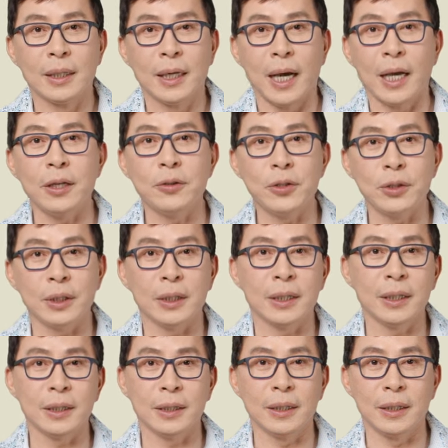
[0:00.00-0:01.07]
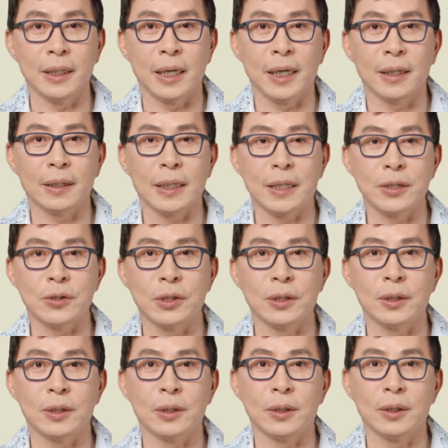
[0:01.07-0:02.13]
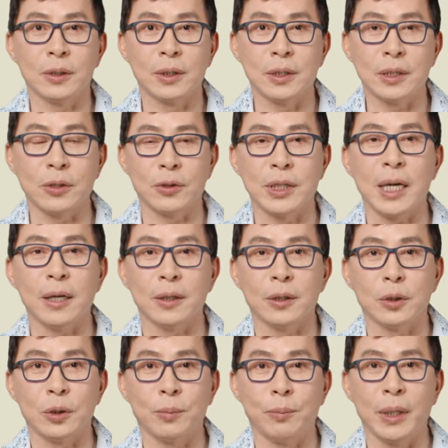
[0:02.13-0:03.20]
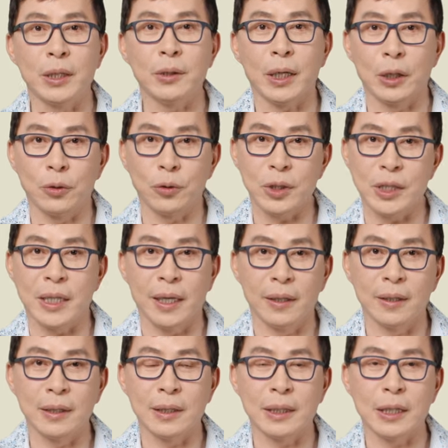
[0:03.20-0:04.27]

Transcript: 还有些客人呢，他就是手上没有很多钱，